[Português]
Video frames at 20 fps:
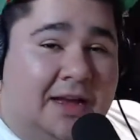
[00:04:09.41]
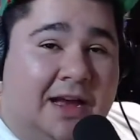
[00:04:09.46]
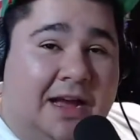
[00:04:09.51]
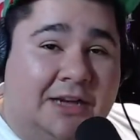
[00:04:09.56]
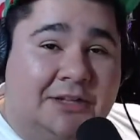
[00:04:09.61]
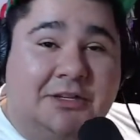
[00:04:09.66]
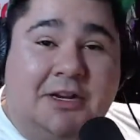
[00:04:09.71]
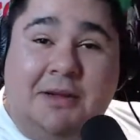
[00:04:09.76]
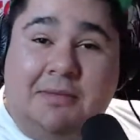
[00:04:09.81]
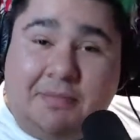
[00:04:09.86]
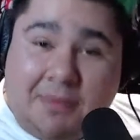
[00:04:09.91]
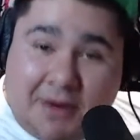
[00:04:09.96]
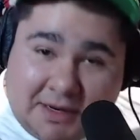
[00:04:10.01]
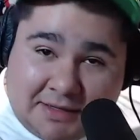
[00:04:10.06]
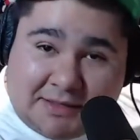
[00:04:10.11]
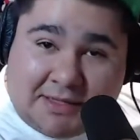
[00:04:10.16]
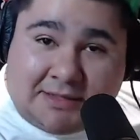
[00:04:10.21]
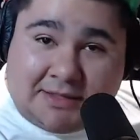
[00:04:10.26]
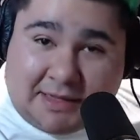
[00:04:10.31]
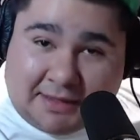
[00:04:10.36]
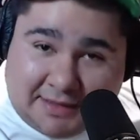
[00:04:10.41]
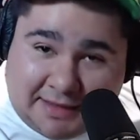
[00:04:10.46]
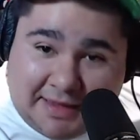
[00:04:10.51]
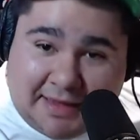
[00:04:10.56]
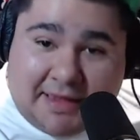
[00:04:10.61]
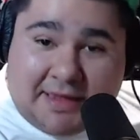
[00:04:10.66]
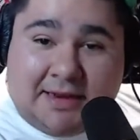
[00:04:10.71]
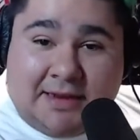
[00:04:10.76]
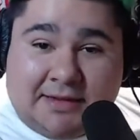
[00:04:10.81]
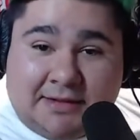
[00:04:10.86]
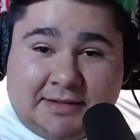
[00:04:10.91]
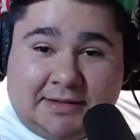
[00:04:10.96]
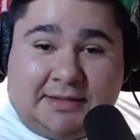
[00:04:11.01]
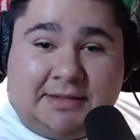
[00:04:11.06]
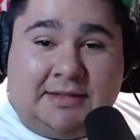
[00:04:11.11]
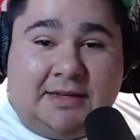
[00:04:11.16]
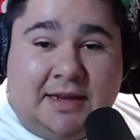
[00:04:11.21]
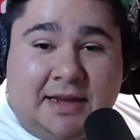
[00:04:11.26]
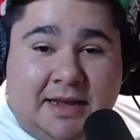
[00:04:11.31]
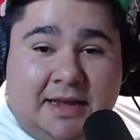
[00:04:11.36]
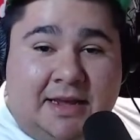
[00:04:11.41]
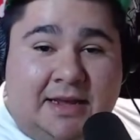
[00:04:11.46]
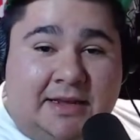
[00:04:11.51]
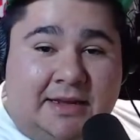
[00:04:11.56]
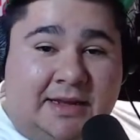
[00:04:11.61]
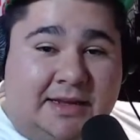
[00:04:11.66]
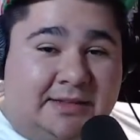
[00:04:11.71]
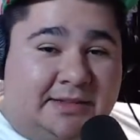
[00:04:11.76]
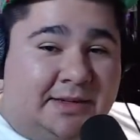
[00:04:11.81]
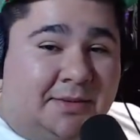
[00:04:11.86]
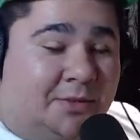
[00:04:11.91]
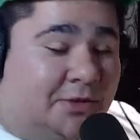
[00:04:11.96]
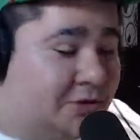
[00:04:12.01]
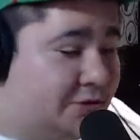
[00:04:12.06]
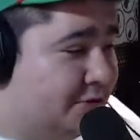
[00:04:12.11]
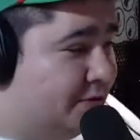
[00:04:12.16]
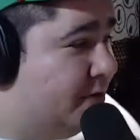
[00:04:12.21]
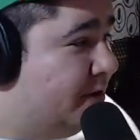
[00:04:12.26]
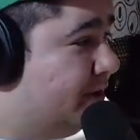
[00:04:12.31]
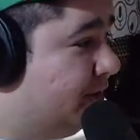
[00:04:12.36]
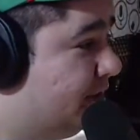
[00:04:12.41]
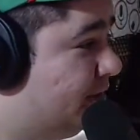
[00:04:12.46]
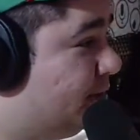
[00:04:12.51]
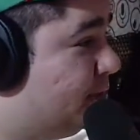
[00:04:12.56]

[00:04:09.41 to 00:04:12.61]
as lembranças eternas e as emoções